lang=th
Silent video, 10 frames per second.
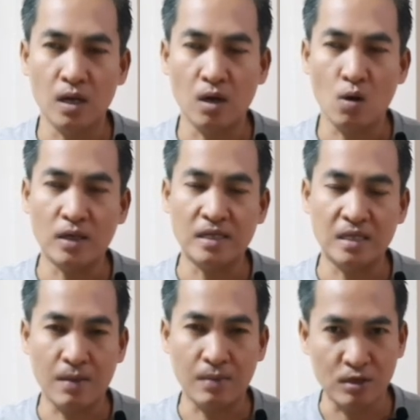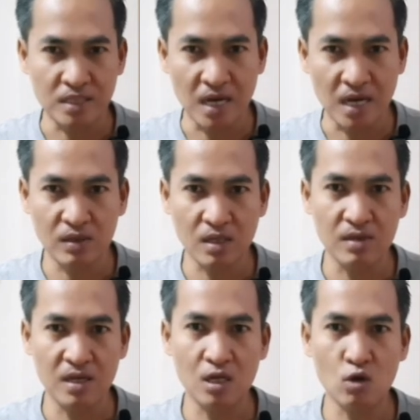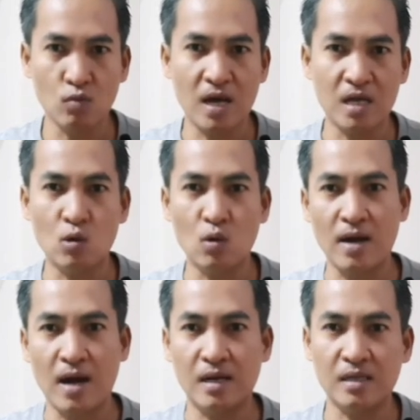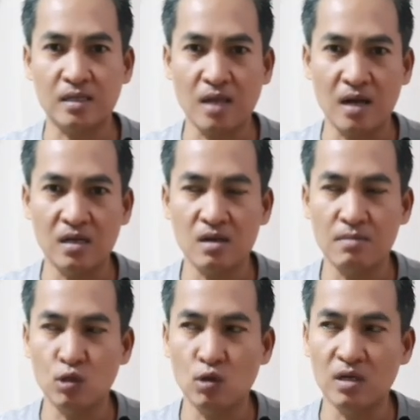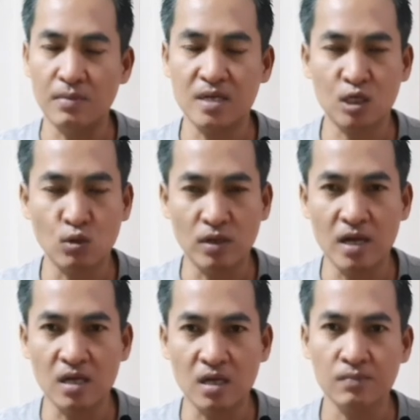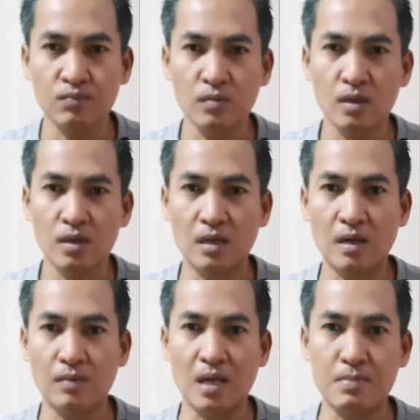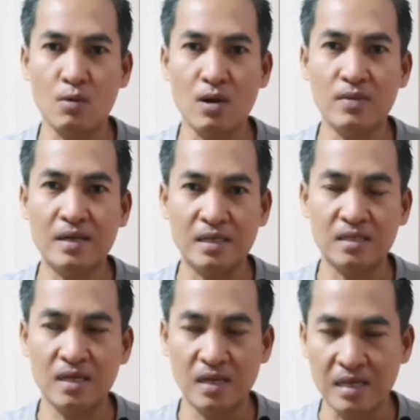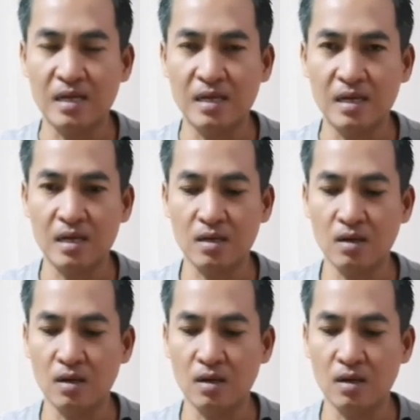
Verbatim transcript: คอยติดตามข่าวสาร ว่าจะมีนโยบายหรือโครงการอะไรต่างๆ ที่จะมาช่วยเหลือประชาชนได้อีกนะครับในภาวะวิกฤตเช่นนี้นะฮะก็